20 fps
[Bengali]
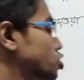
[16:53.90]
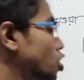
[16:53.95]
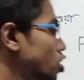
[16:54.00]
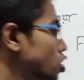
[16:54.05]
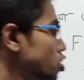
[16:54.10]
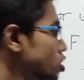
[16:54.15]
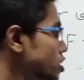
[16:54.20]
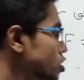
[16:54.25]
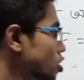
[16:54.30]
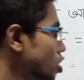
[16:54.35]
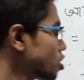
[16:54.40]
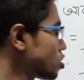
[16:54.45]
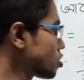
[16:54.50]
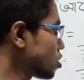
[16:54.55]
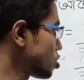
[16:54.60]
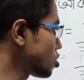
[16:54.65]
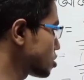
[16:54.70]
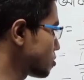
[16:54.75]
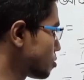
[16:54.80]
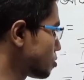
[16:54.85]
সরলীকরণ
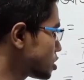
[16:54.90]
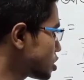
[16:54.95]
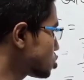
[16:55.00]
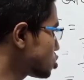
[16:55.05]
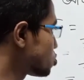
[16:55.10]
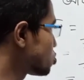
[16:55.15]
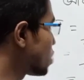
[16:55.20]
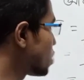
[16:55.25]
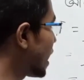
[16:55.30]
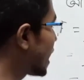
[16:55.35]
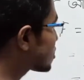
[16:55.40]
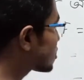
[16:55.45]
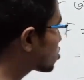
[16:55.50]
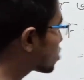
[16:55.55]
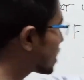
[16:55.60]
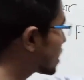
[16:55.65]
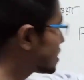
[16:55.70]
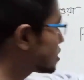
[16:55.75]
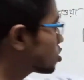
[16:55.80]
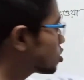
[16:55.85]
করতে বলছে শুধু
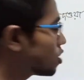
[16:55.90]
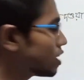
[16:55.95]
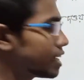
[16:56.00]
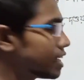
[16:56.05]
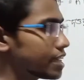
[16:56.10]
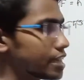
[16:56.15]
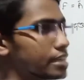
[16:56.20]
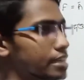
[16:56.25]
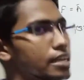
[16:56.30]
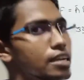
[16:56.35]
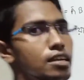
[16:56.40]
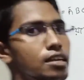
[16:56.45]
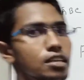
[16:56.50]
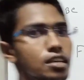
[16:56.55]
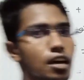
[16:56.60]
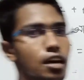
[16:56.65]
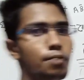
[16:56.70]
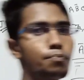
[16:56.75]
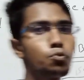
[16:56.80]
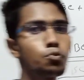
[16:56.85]
এতখানি করলে কি
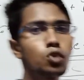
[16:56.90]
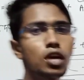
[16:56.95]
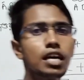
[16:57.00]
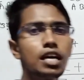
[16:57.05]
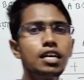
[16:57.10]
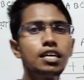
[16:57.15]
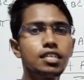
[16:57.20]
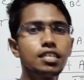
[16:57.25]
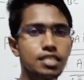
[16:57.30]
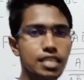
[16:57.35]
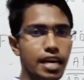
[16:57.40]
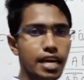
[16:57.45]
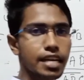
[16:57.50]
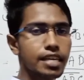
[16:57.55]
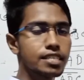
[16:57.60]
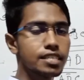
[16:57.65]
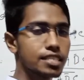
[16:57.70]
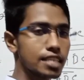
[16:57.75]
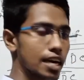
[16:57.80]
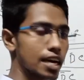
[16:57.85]
পুরা
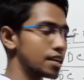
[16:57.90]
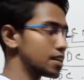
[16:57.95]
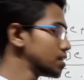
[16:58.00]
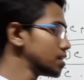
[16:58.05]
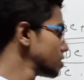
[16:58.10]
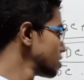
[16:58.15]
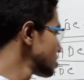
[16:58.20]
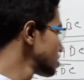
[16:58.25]
চারের চার